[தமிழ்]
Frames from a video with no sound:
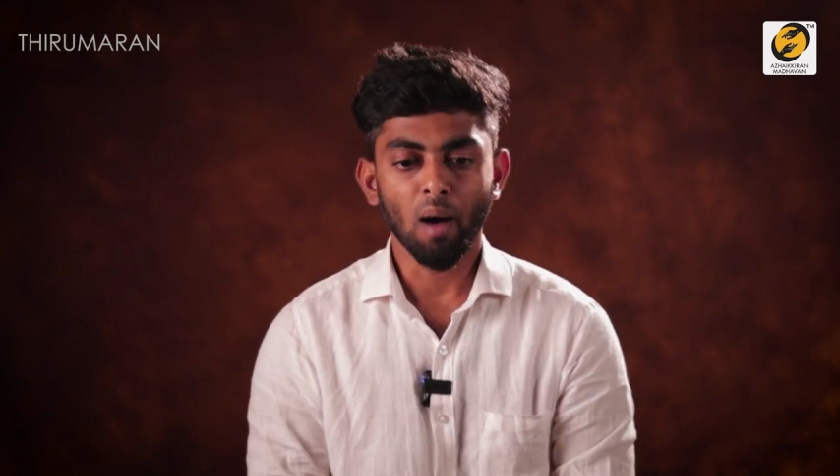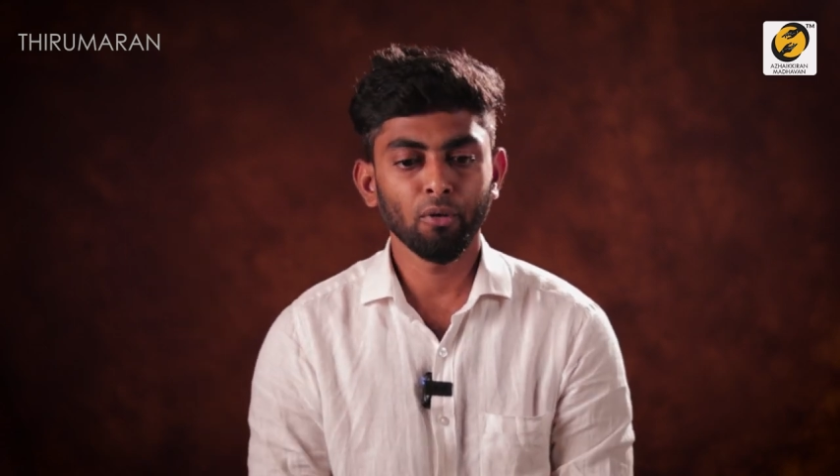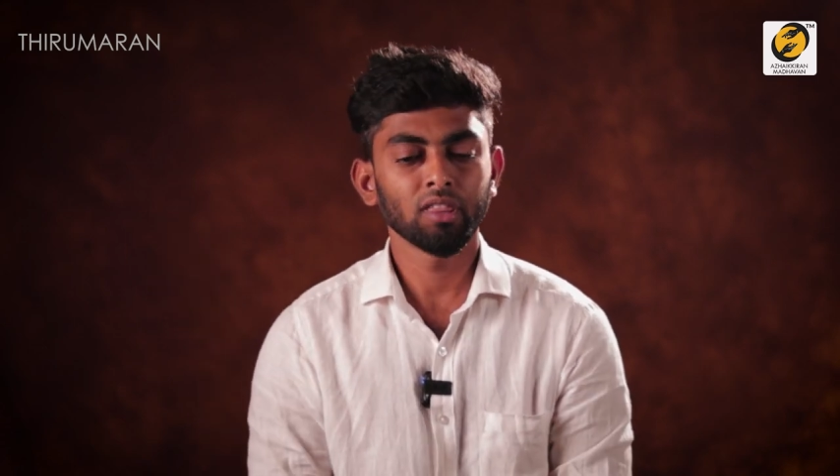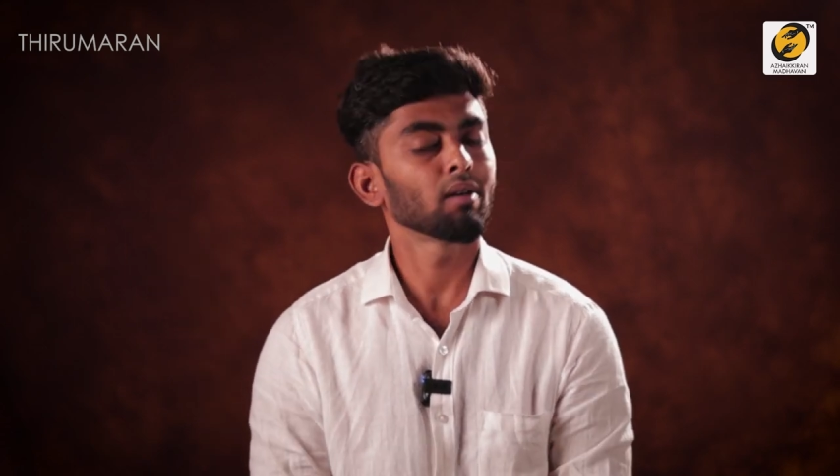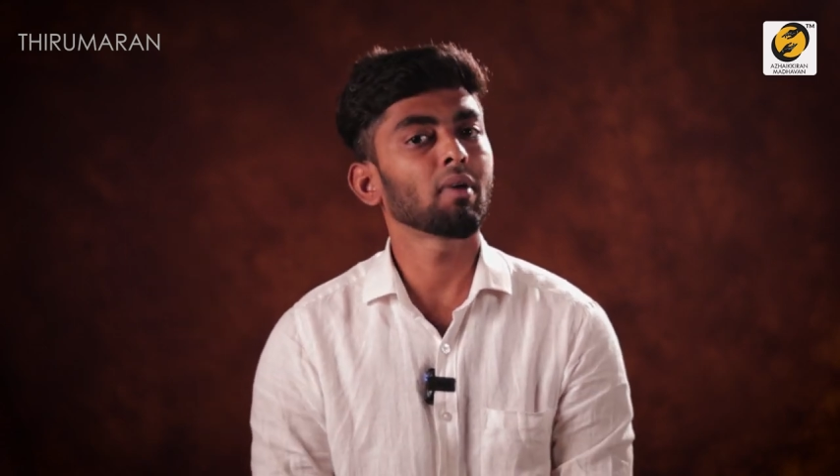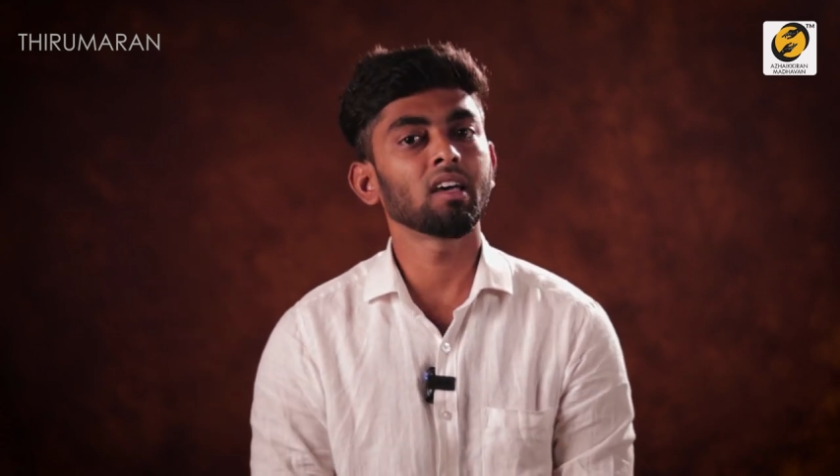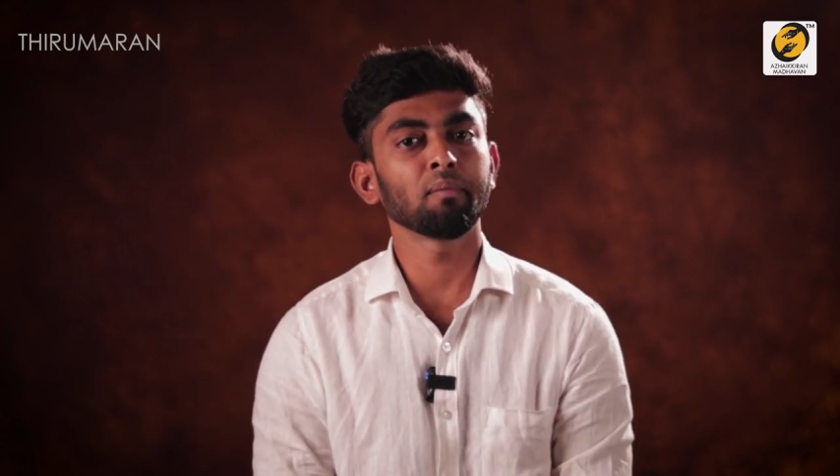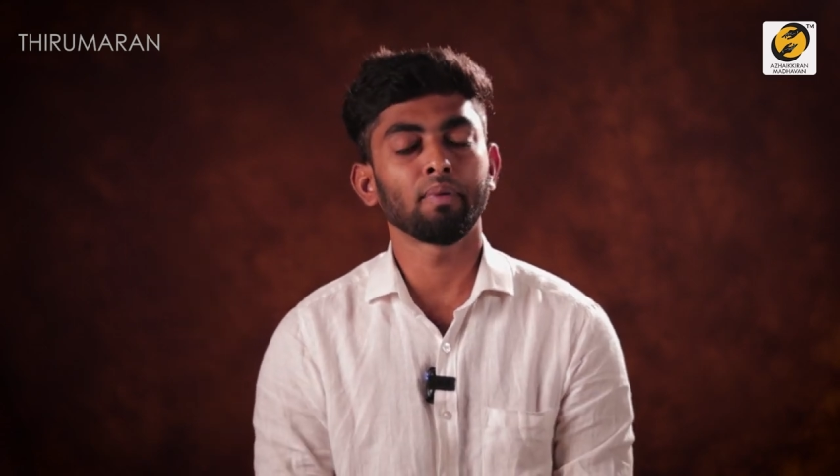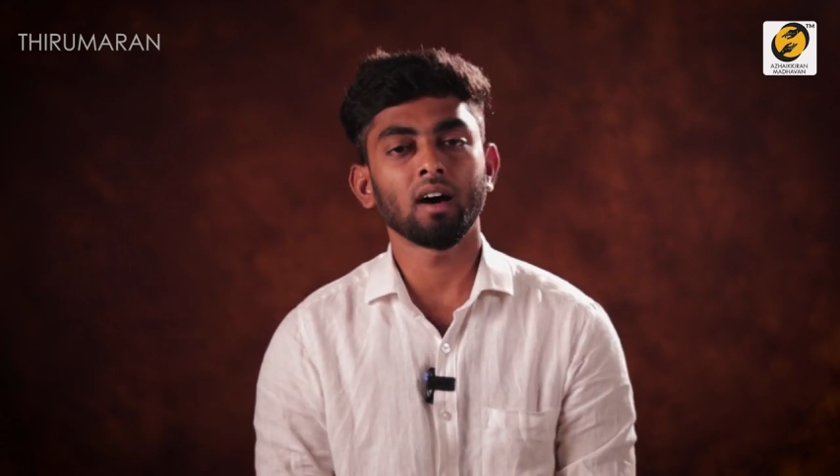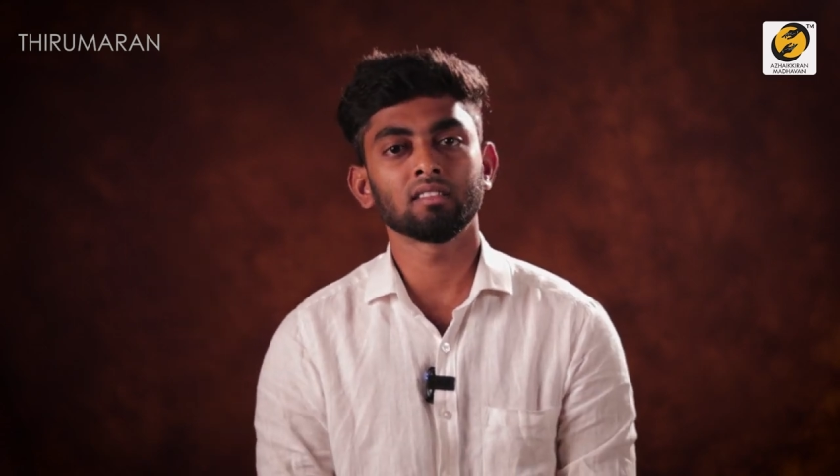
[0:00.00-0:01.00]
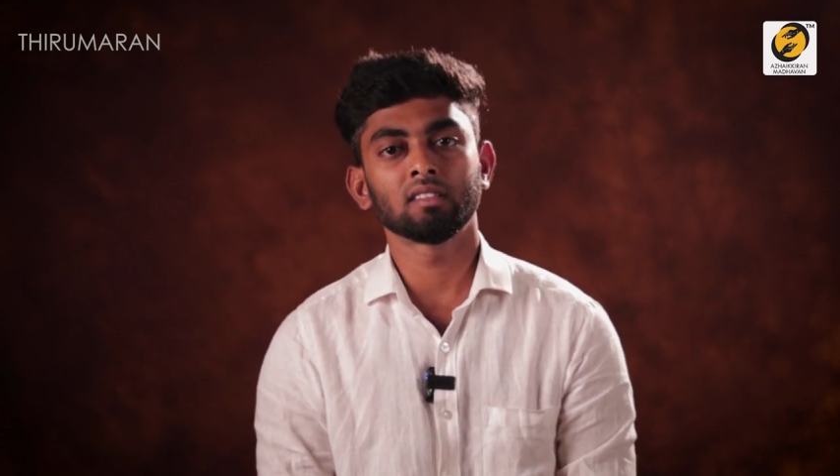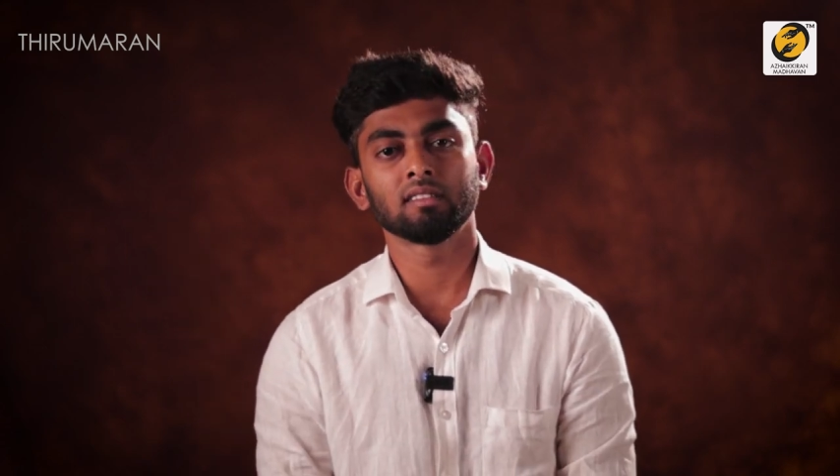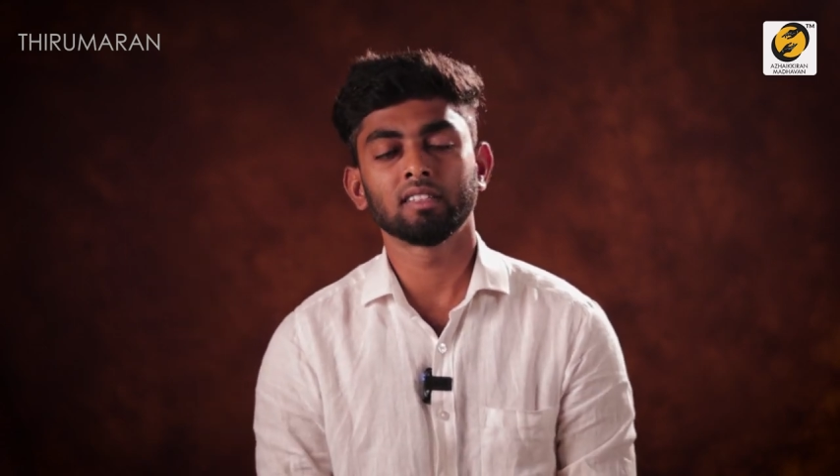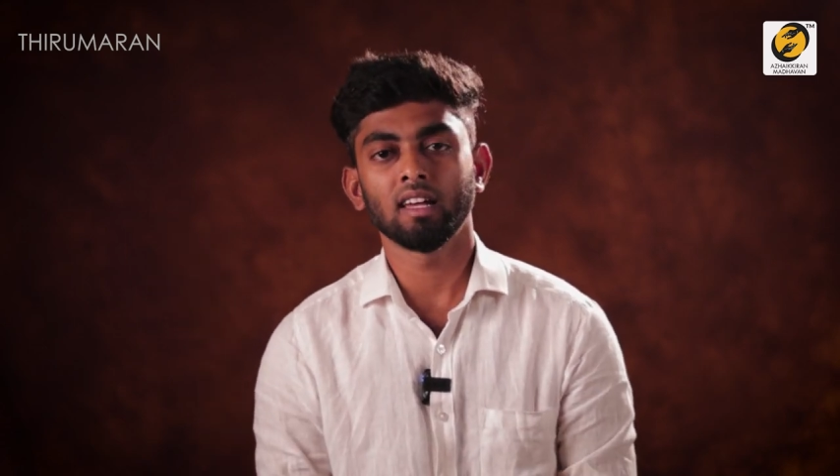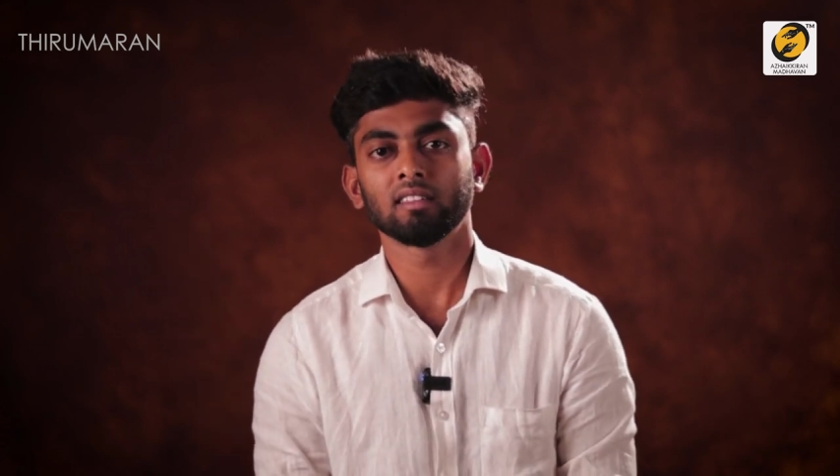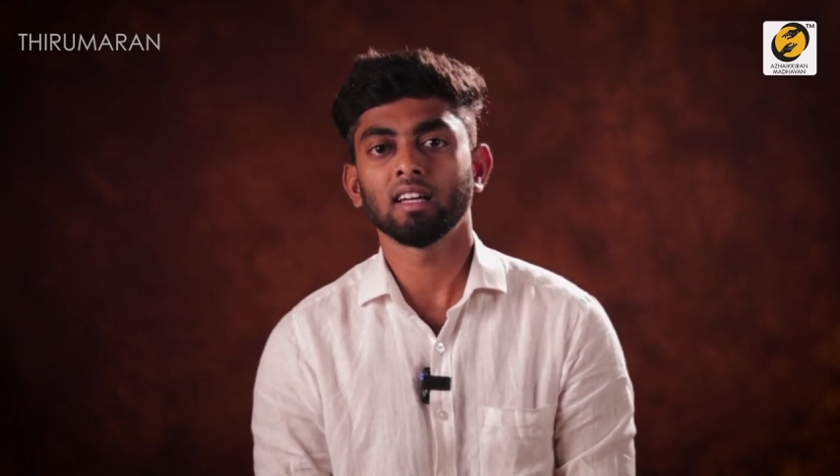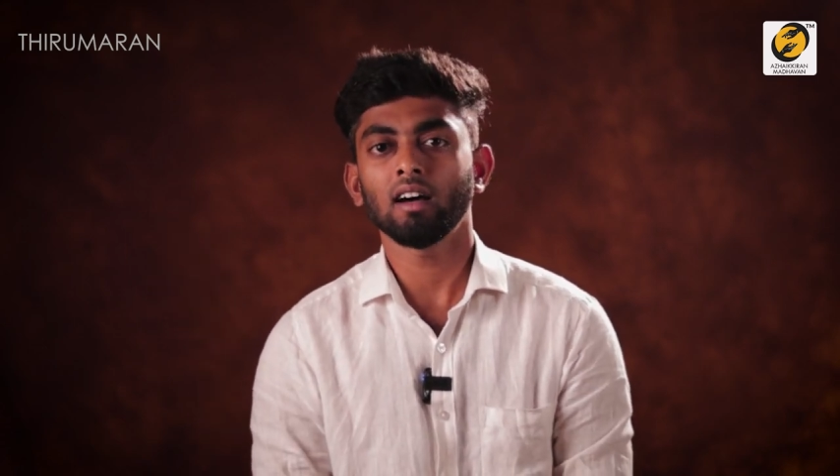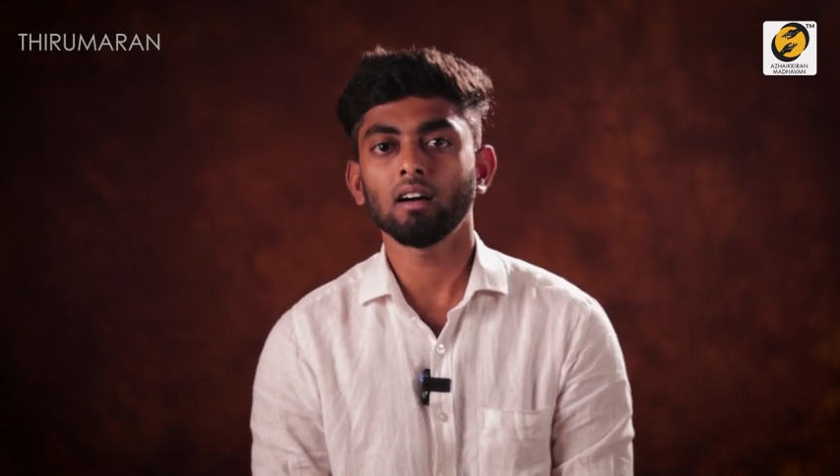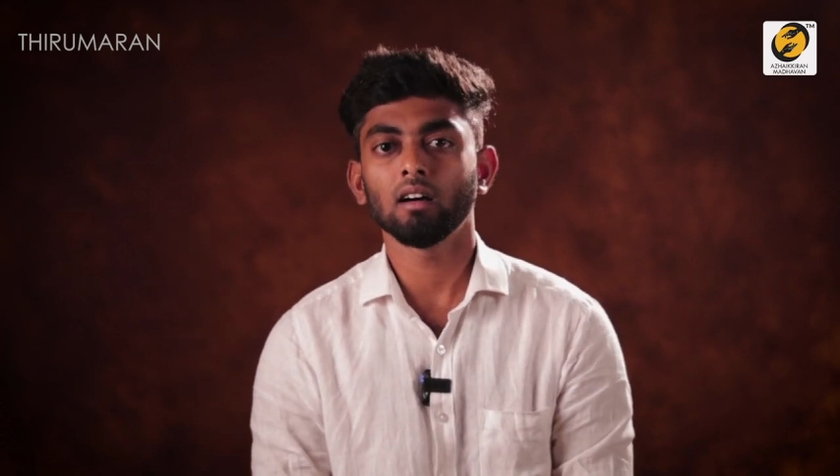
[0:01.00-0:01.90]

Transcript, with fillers: அப்போ இந்த மாதிரி பார்த்து சேர்த்தா